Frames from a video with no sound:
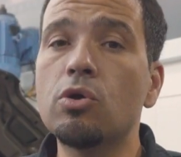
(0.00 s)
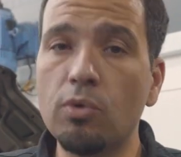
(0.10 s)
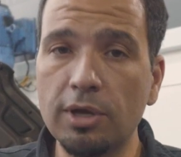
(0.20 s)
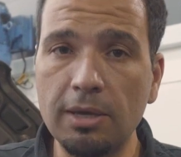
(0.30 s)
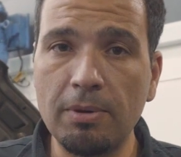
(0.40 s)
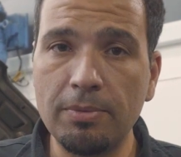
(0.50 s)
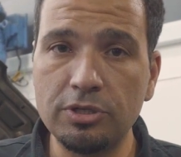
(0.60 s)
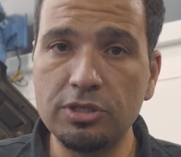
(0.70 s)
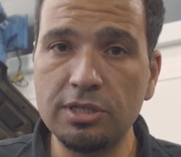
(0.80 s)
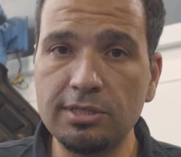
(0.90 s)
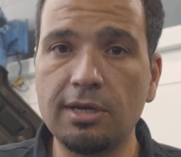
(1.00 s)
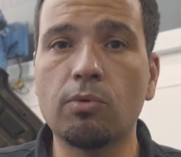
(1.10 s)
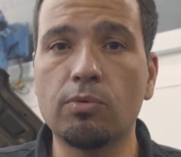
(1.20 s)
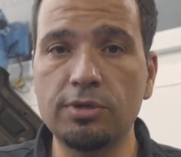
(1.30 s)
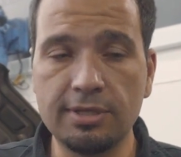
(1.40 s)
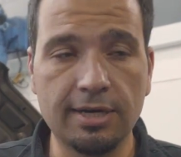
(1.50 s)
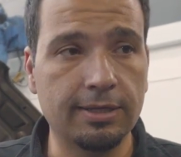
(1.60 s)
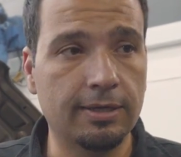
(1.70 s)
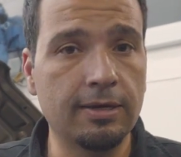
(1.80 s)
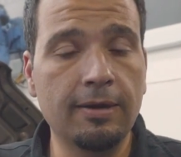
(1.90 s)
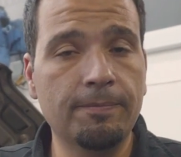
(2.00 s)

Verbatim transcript: com equipamento de injeção, com scanner,